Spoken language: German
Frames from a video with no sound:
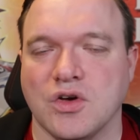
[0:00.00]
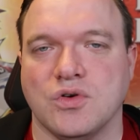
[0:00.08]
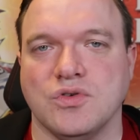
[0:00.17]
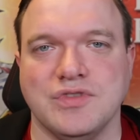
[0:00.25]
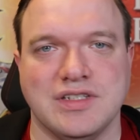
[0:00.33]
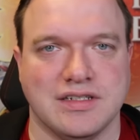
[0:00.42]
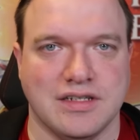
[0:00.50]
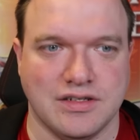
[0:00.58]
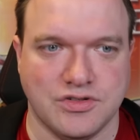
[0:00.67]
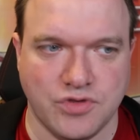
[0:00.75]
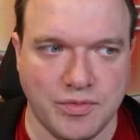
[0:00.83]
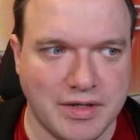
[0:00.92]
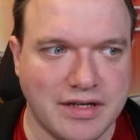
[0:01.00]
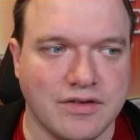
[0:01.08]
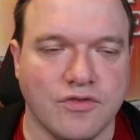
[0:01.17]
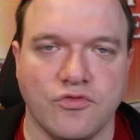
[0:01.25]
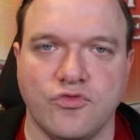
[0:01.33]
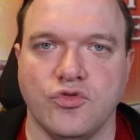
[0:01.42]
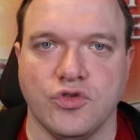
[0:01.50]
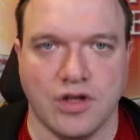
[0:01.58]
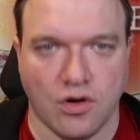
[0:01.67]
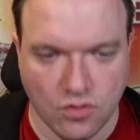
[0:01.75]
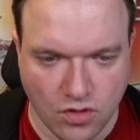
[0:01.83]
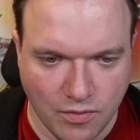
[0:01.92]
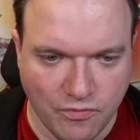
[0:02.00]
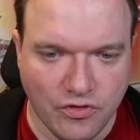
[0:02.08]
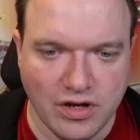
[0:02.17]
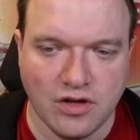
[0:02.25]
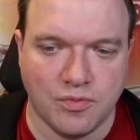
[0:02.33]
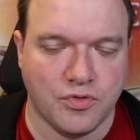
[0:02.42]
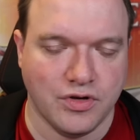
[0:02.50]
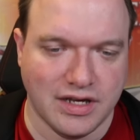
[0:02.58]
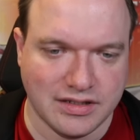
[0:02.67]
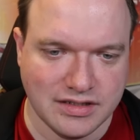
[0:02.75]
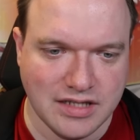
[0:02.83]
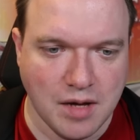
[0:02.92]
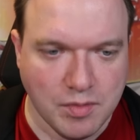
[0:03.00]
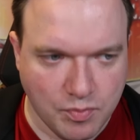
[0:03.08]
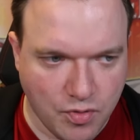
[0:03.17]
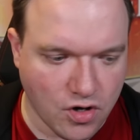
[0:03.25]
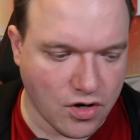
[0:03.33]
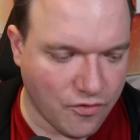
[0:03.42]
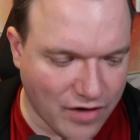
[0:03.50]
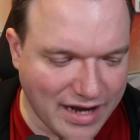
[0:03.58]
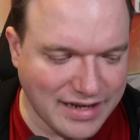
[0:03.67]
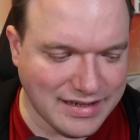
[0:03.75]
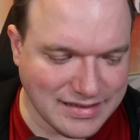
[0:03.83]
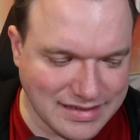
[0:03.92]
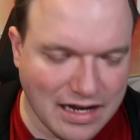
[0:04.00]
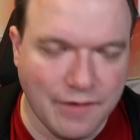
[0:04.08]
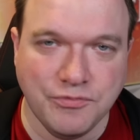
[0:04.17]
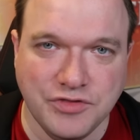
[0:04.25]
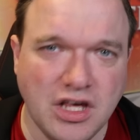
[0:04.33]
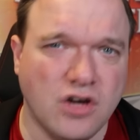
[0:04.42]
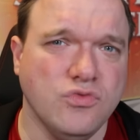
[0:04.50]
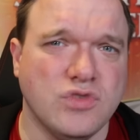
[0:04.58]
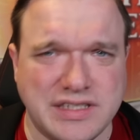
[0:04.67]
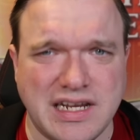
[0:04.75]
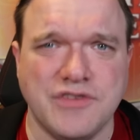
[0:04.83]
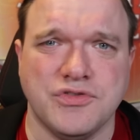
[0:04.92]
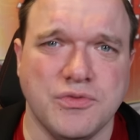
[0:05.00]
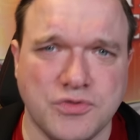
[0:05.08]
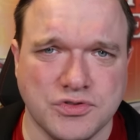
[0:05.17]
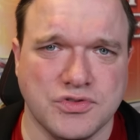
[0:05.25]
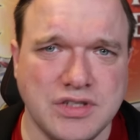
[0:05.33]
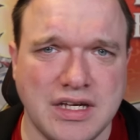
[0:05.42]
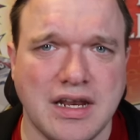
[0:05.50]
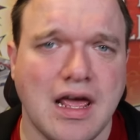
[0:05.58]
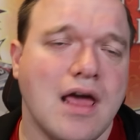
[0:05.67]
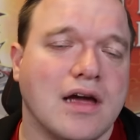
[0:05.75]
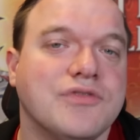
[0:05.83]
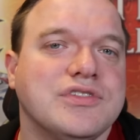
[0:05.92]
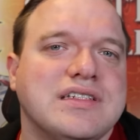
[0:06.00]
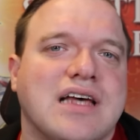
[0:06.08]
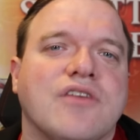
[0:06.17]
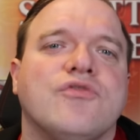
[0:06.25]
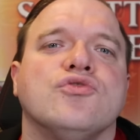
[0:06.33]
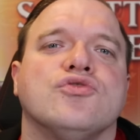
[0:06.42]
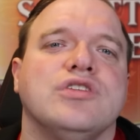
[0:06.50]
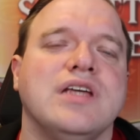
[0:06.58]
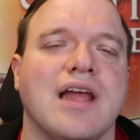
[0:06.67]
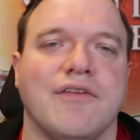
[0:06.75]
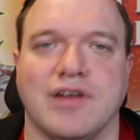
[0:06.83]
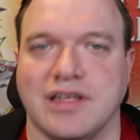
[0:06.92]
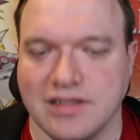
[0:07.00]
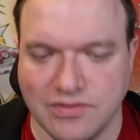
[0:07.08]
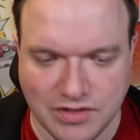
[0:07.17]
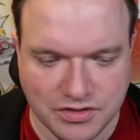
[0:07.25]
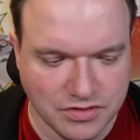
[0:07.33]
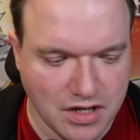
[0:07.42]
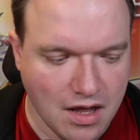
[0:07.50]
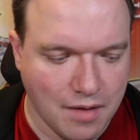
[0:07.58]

Und wie gesagt, äh, Streaming wird auch kommen, vor allem auch Projekte. Ich habe Bock auf einige Sachen, die auch nur als Livestream funktionieren. Gewisse Sachen funktionieren einfach nicht als Videos.